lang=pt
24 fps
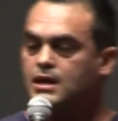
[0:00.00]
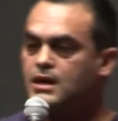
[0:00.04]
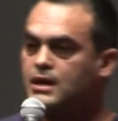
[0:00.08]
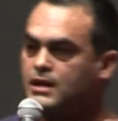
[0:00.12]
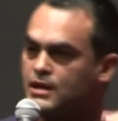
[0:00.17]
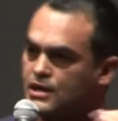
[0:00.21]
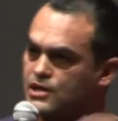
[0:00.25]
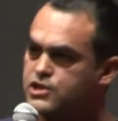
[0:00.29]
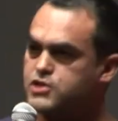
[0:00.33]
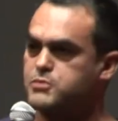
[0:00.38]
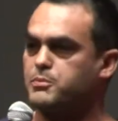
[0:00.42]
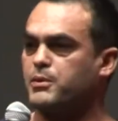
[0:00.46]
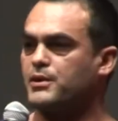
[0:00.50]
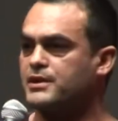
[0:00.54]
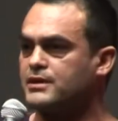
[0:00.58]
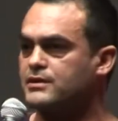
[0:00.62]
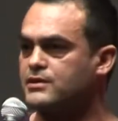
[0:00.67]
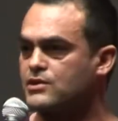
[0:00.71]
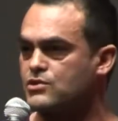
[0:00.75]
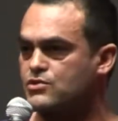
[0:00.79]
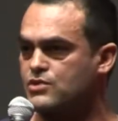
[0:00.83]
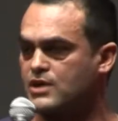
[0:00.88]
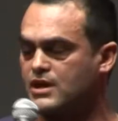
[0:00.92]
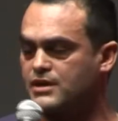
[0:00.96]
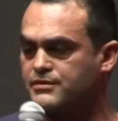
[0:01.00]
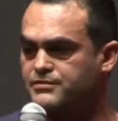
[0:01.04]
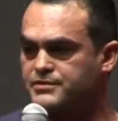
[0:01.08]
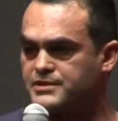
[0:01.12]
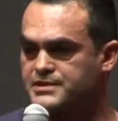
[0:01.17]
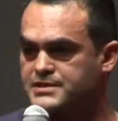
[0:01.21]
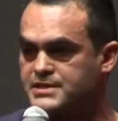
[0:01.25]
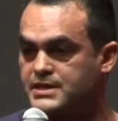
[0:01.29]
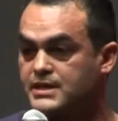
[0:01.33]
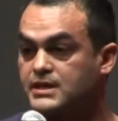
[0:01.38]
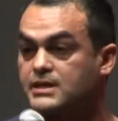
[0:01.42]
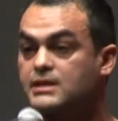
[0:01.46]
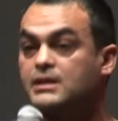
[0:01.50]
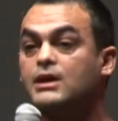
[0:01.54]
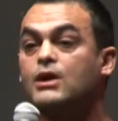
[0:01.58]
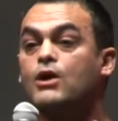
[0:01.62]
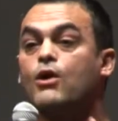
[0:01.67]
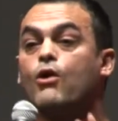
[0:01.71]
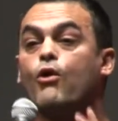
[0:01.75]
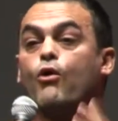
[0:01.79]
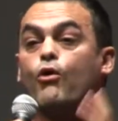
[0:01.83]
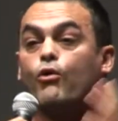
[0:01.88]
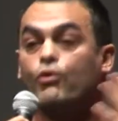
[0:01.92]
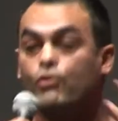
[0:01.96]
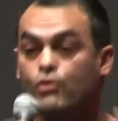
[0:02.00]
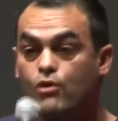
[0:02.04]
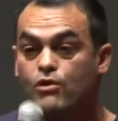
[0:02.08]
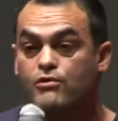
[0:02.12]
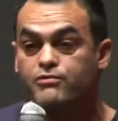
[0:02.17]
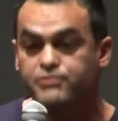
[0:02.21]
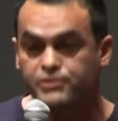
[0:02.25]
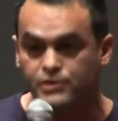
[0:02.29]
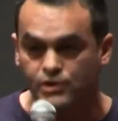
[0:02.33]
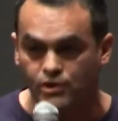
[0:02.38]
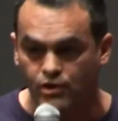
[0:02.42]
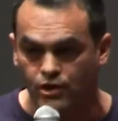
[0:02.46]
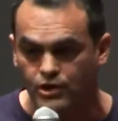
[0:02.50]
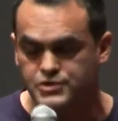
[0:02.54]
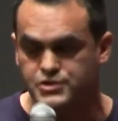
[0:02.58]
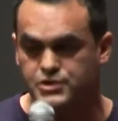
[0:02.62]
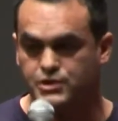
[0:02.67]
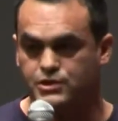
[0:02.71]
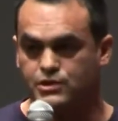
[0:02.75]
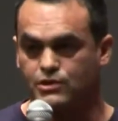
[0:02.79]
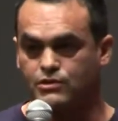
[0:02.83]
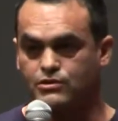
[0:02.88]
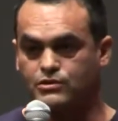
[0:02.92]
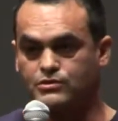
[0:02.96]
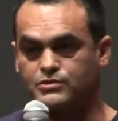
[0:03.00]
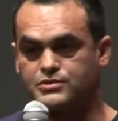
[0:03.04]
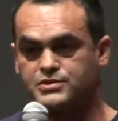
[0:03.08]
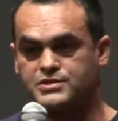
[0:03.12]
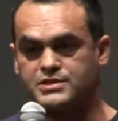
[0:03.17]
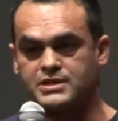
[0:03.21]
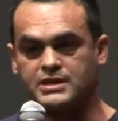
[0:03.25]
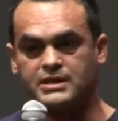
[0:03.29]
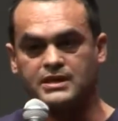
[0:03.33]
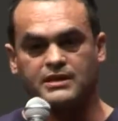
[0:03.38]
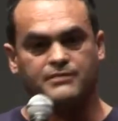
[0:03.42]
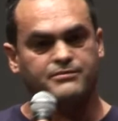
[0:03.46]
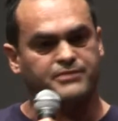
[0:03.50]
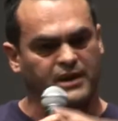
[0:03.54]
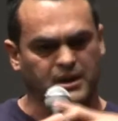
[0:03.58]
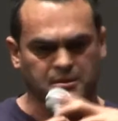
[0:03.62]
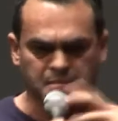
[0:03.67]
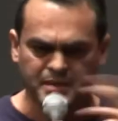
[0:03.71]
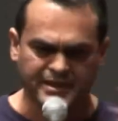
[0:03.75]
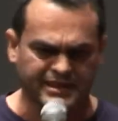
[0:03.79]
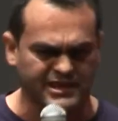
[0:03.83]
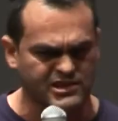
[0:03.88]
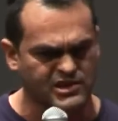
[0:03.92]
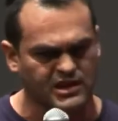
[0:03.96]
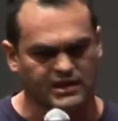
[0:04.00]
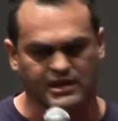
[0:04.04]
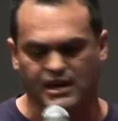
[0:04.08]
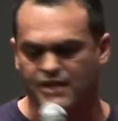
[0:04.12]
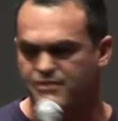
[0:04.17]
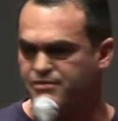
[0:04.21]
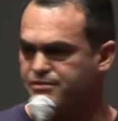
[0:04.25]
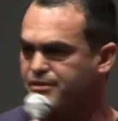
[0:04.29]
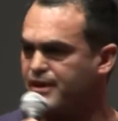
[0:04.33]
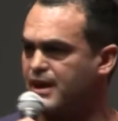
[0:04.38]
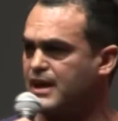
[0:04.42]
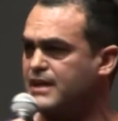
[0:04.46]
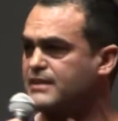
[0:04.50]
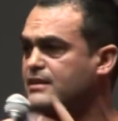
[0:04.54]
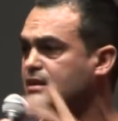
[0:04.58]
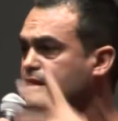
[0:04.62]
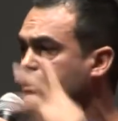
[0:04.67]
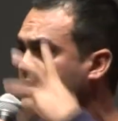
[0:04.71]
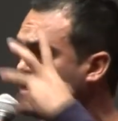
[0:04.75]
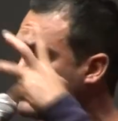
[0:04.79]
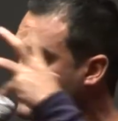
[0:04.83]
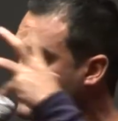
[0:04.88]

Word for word: e eles podem te ajudar a fazer o novo negócio que eu conhecia. A ferramenta já está feita,